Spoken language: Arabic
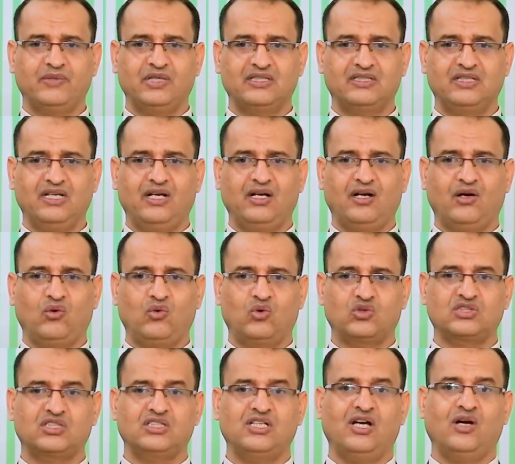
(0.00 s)
من الدين أو
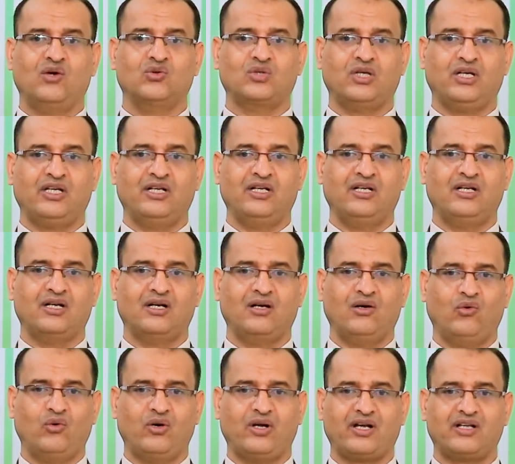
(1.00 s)
الوصية أو تحرير
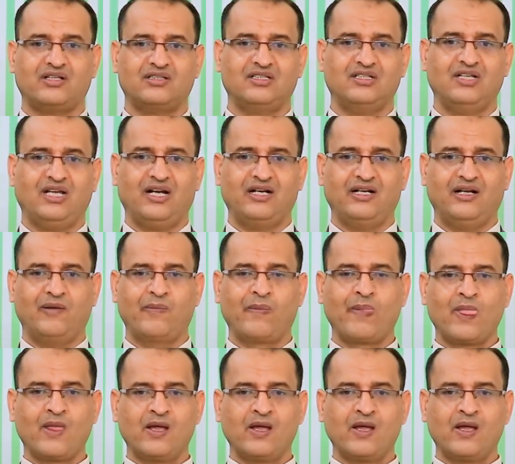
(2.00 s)
الأوراق التجارية